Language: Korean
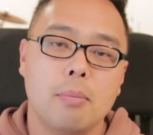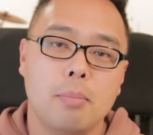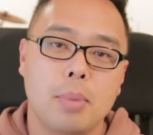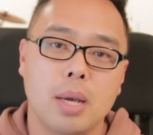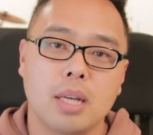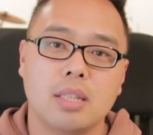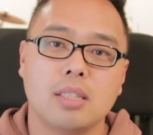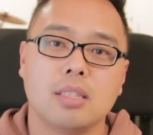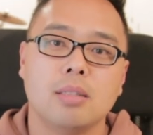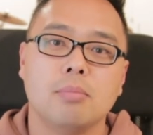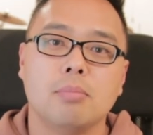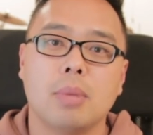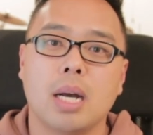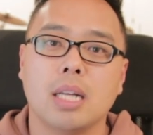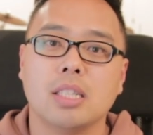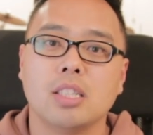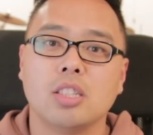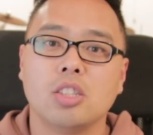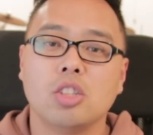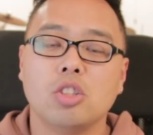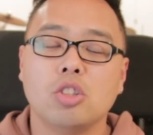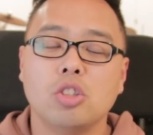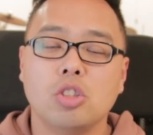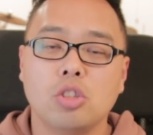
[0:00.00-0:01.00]
백신
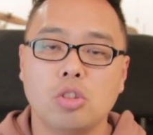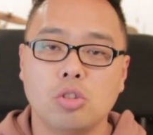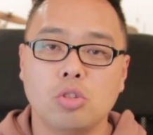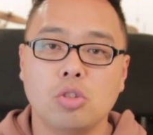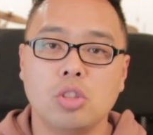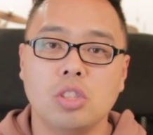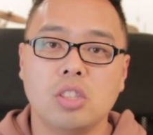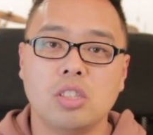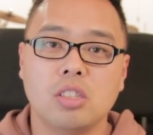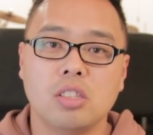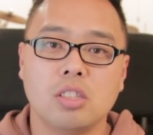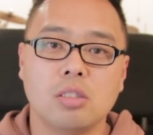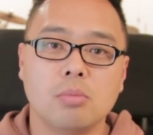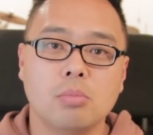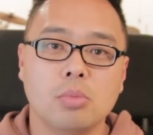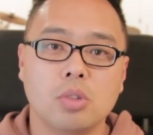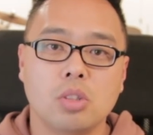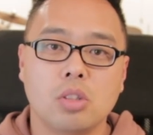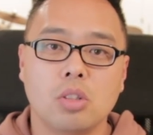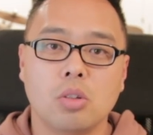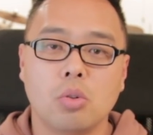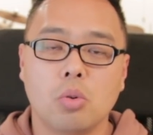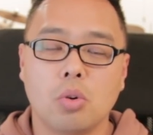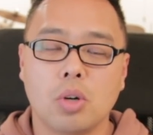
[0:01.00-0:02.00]
맞으실 수 있으신
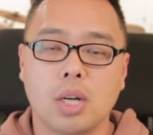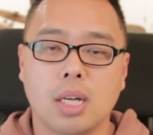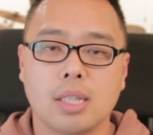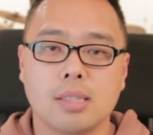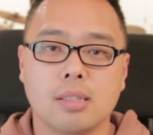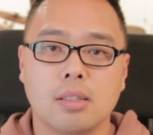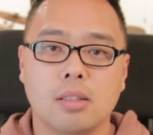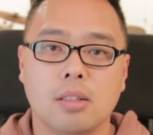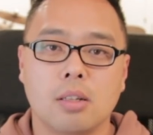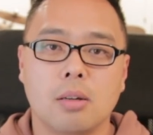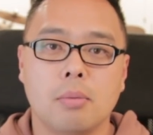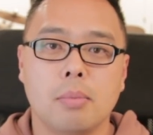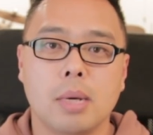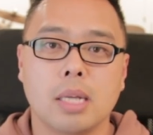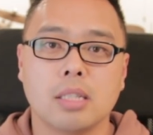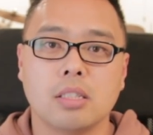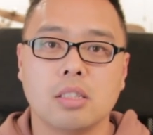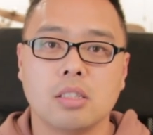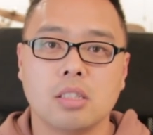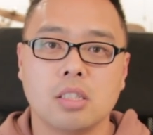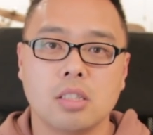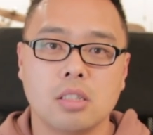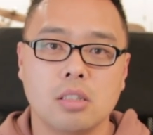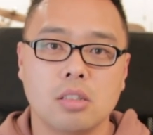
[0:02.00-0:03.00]
분들은 꼭 가서
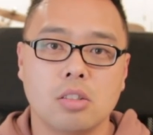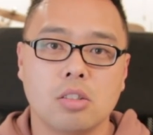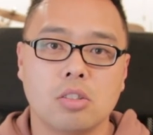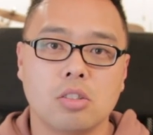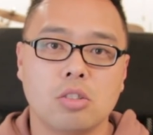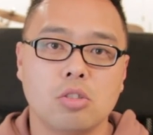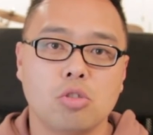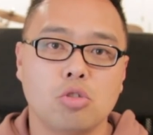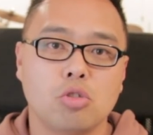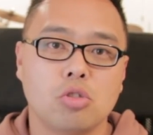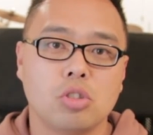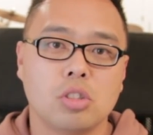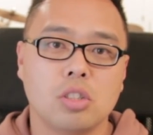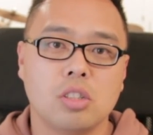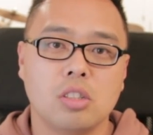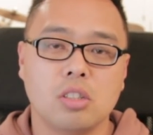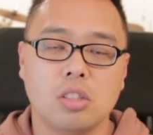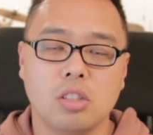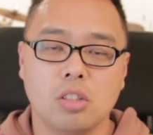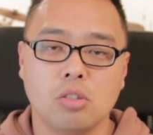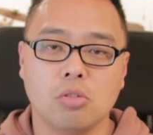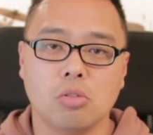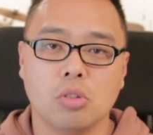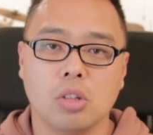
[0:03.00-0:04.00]
맞으시는 것을
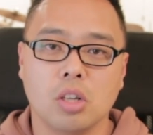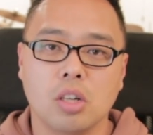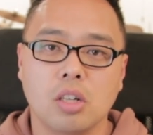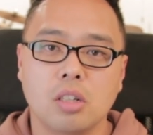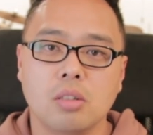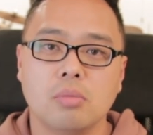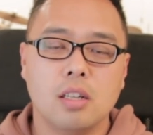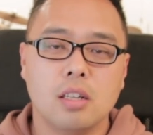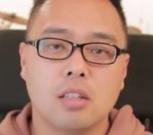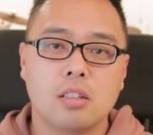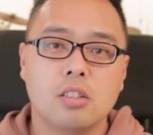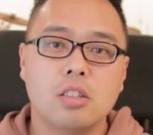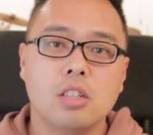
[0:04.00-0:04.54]
추천을 드리고요.